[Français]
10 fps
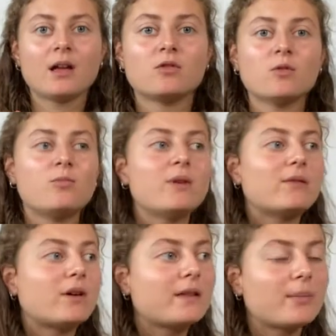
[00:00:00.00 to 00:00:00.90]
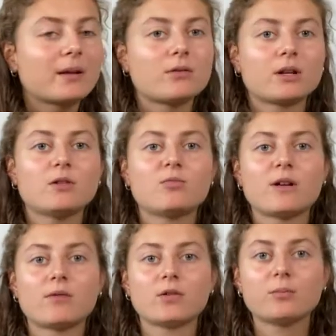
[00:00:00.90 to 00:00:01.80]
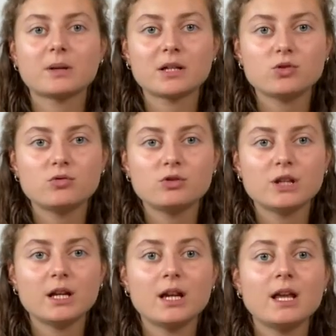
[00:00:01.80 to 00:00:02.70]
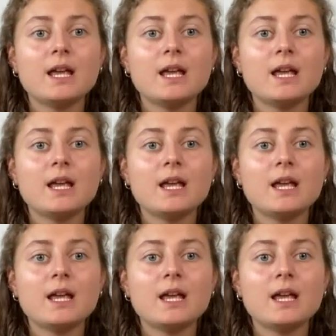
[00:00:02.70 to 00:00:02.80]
ne plus avoir d'a priori, ne plus avoir de préjugés